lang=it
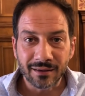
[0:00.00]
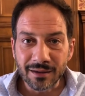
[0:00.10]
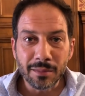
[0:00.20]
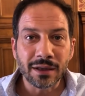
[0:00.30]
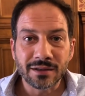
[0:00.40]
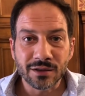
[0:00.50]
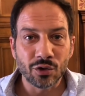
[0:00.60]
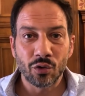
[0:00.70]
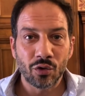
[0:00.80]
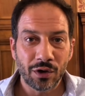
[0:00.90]

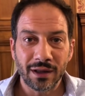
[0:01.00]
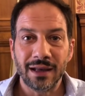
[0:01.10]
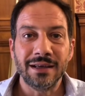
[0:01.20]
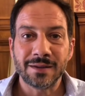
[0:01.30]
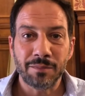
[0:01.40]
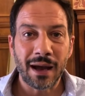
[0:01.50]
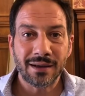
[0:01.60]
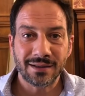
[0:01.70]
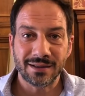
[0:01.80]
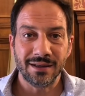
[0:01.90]
dimensione degli
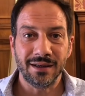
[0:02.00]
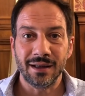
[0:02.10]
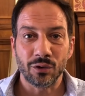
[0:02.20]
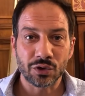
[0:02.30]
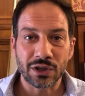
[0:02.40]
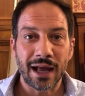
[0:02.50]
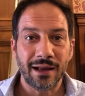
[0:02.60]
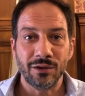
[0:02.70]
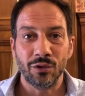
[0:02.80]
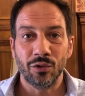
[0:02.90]
spazi dello
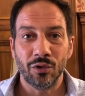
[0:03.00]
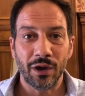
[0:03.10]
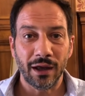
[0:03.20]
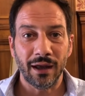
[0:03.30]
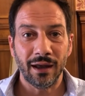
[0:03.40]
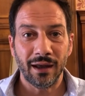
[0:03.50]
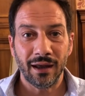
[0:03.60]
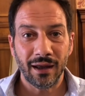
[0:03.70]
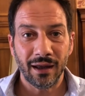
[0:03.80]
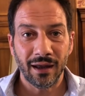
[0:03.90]
stadio
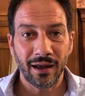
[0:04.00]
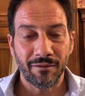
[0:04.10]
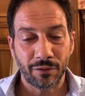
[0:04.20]
e,